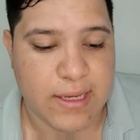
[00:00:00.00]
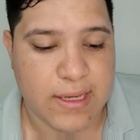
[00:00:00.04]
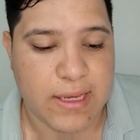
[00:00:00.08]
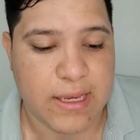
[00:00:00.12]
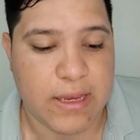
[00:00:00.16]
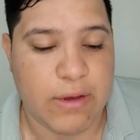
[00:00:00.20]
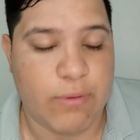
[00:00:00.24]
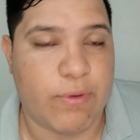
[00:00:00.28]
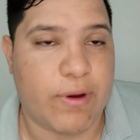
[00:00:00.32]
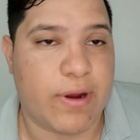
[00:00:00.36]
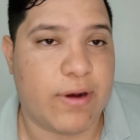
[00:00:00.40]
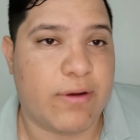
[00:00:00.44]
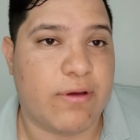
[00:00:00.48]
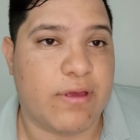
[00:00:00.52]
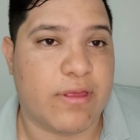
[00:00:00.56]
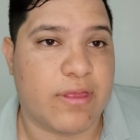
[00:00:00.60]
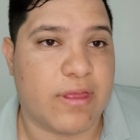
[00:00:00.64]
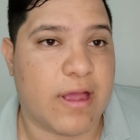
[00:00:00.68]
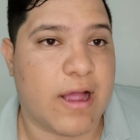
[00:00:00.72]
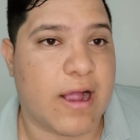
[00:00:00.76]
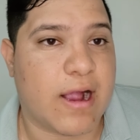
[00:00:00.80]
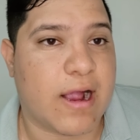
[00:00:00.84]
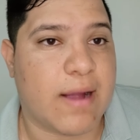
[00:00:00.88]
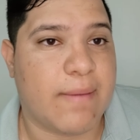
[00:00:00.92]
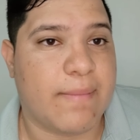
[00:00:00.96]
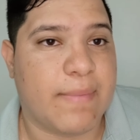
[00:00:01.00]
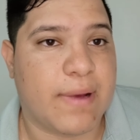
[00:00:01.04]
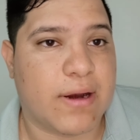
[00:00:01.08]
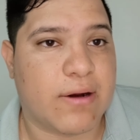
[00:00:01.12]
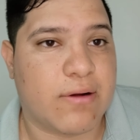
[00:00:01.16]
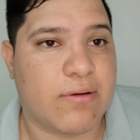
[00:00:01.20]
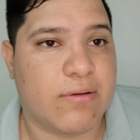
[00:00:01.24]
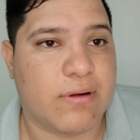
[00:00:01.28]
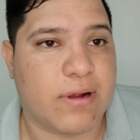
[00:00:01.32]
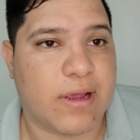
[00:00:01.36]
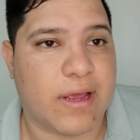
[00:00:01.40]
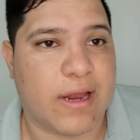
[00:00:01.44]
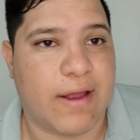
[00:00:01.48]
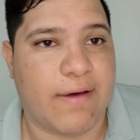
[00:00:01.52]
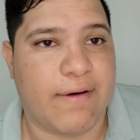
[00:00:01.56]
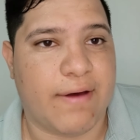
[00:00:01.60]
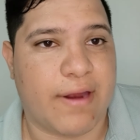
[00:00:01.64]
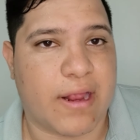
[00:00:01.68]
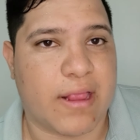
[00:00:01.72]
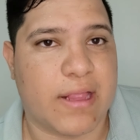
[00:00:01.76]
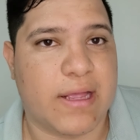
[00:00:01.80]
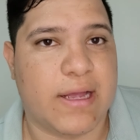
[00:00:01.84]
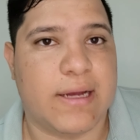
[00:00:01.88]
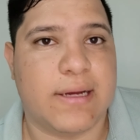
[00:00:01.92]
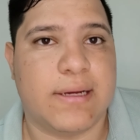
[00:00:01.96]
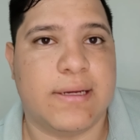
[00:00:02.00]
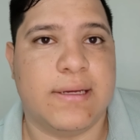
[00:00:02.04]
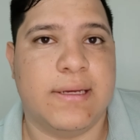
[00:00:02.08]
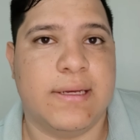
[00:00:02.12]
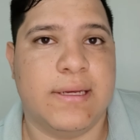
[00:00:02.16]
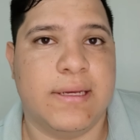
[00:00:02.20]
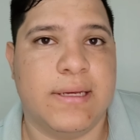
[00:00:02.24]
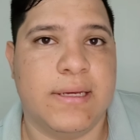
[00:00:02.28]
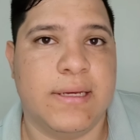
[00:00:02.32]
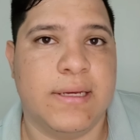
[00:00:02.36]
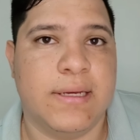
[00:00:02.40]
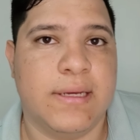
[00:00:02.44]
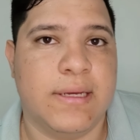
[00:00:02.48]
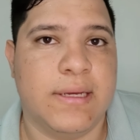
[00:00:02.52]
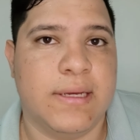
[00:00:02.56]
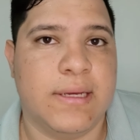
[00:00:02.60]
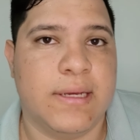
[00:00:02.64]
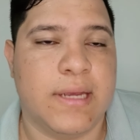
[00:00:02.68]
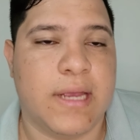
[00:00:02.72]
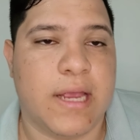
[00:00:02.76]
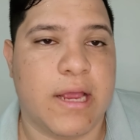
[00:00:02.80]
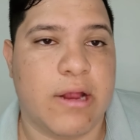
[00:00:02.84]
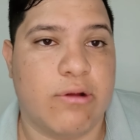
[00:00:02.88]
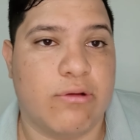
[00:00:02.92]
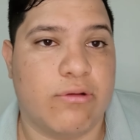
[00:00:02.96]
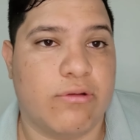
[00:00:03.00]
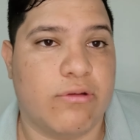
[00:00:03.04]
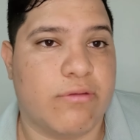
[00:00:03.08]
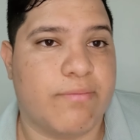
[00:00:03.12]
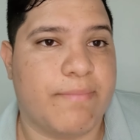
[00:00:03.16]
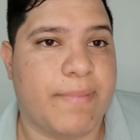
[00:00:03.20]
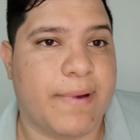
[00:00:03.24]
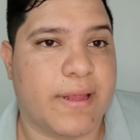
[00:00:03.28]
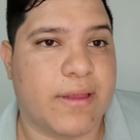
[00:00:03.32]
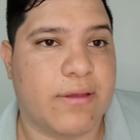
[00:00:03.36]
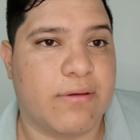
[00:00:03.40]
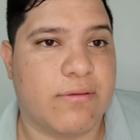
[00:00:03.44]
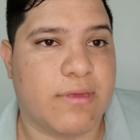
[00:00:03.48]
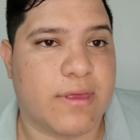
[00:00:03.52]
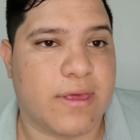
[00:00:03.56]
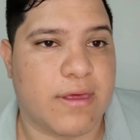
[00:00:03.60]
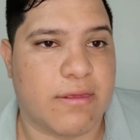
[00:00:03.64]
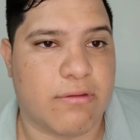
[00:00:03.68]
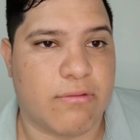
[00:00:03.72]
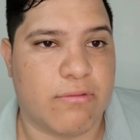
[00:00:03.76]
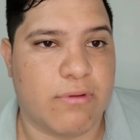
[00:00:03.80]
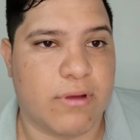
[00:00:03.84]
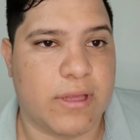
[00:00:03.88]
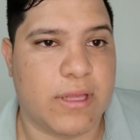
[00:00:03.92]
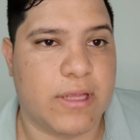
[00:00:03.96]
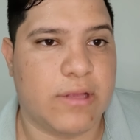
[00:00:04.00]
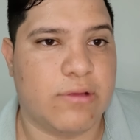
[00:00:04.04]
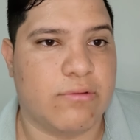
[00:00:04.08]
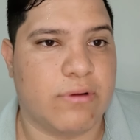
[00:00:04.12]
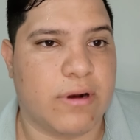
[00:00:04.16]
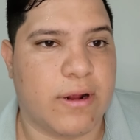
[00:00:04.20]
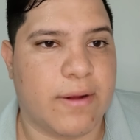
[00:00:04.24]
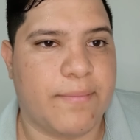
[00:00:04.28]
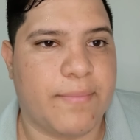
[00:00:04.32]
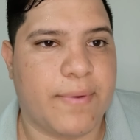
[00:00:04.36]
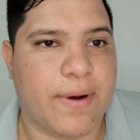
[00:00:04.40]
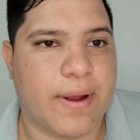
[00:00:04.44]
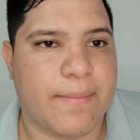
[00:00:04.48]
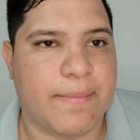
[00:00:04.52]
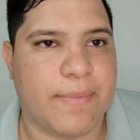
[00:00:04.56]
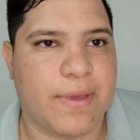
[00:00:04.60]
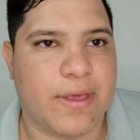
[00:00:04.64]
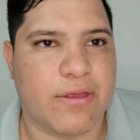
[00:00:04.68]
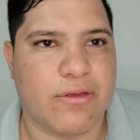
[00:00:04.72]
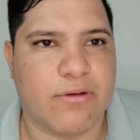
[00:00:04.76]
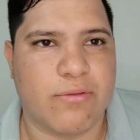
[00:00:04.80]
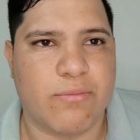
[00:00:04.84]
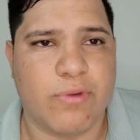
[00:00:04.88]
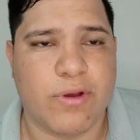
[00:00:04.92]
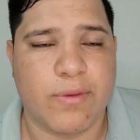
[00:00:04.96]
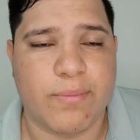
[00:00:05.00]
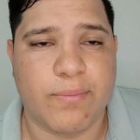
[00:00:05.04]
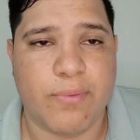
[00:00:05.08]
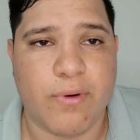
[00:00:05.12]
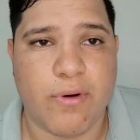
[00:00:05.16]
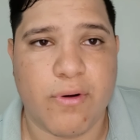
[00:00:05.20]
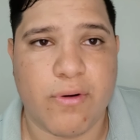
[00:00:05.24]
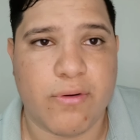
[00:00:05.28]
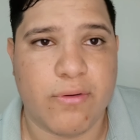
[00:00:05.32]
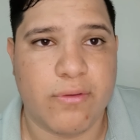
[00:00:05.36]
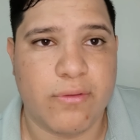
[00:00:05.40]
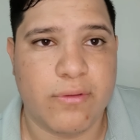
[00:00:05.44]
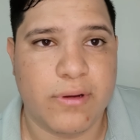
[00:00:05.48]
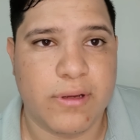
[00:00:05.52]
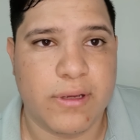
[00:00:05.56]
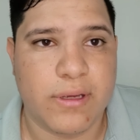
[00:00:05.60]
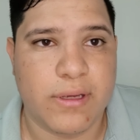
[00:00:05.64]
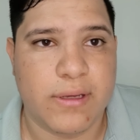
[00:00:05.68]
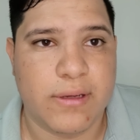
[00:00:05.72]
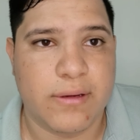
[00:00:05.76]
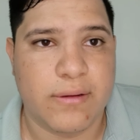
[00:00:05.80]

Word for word: Y bueno, Isaac Camargo, que la verdad, en los dos partidos que estuve titular para mí hizo muy poco.